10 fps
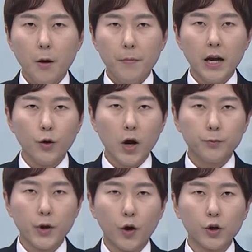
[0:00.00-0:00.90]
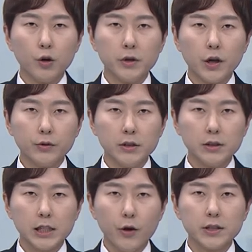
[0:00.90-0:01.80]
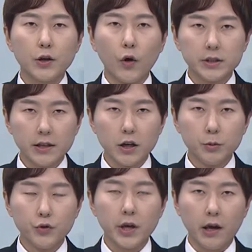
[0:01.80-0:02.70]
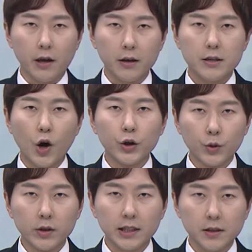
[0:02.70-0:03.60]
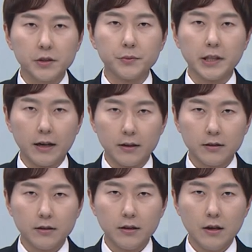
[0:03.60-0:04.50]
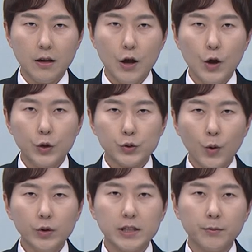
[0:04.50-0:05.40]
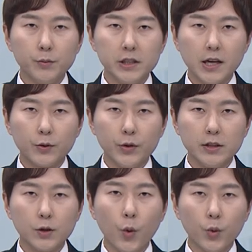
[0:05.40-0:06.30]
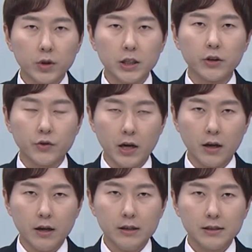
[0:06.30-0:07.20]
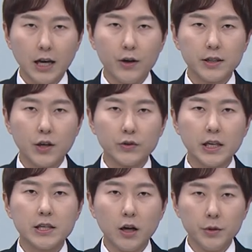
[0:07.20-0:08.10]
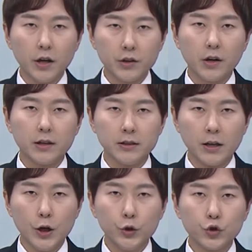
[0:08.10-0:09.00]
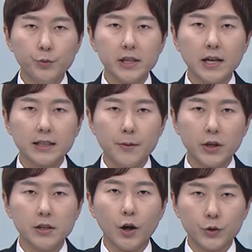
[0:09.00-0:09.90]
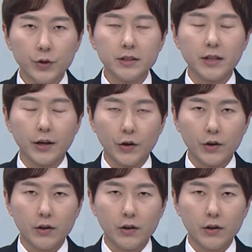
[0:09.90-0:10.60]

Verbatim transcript: 활로 확보에 어려움을 겪는 사회적 경제기업을 위해 경기도가 나섰습니다. 좋은 상품을 찾고 있는 공공기관과 사회적 경제기업을 연결하는 구매 상담회를 열고 있는데요.